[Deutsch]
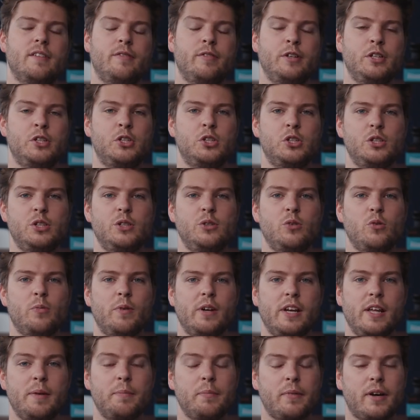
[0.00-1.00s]
DaVinci
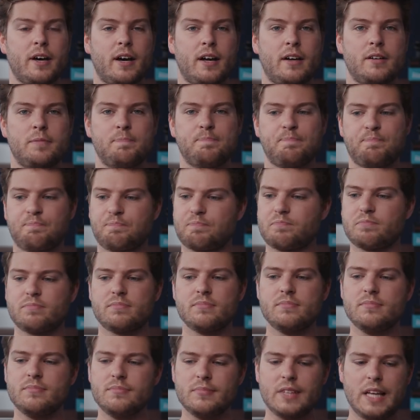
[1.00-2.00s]
übernehmen kann.
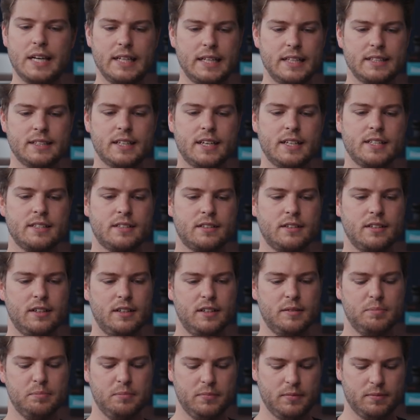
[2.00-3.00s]
Das heißt,
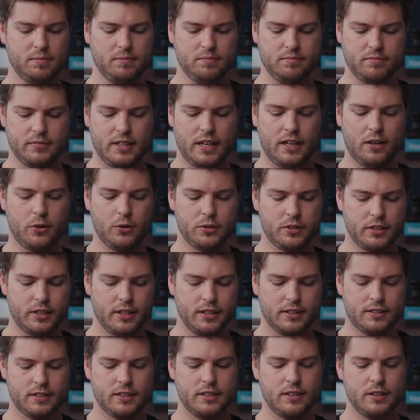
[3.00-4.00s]
ähm, ja, Leute,
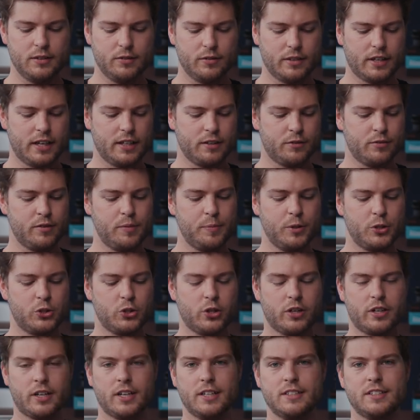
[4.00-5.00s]
die jetzt hier ganz viel mit
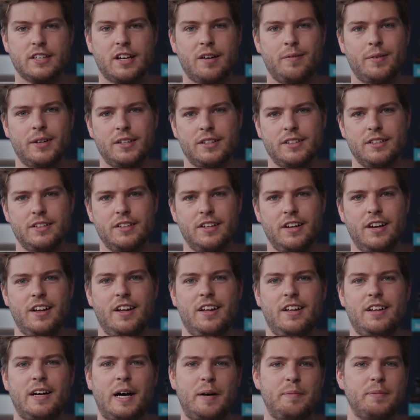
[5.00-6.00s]
Shortcuts arbeiten,
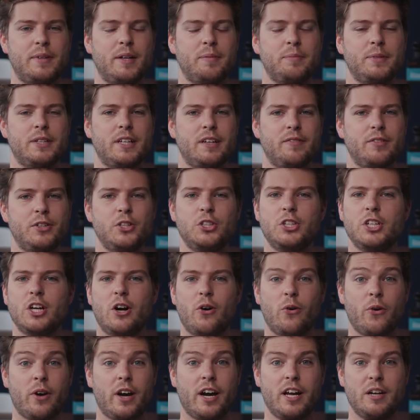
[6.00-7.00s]
haben dann mit
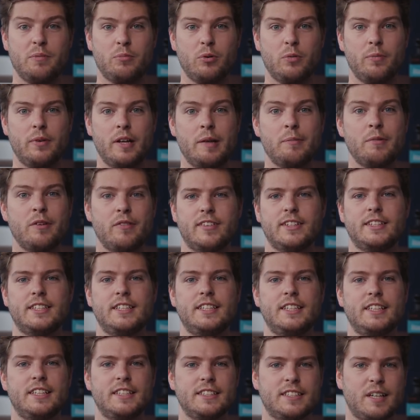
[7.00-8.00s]
DaVinci auch keine Probleme, weil
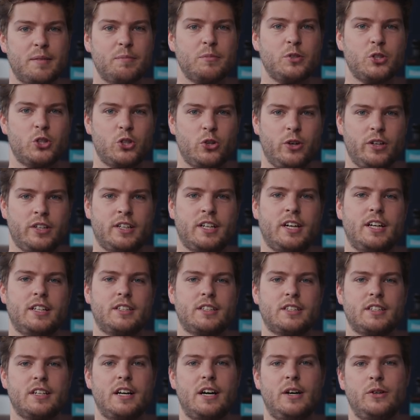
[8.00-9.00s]
sie die gesamten
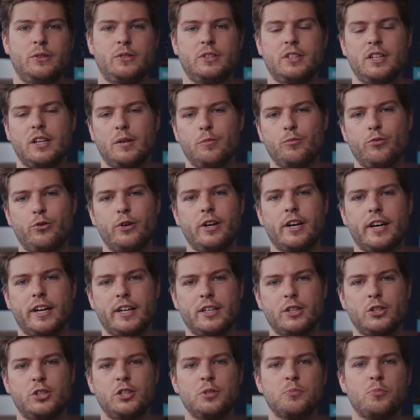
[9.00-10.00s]
Shortcuts aus ihrem
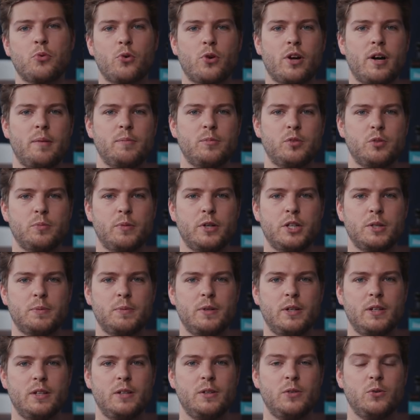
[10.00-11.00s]
vorherigen Schnittprogramm zum
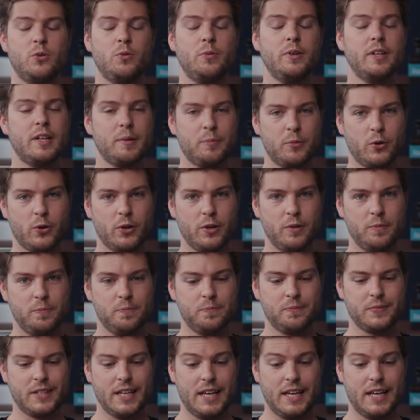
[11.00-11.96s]
Beispiel übernehmen können.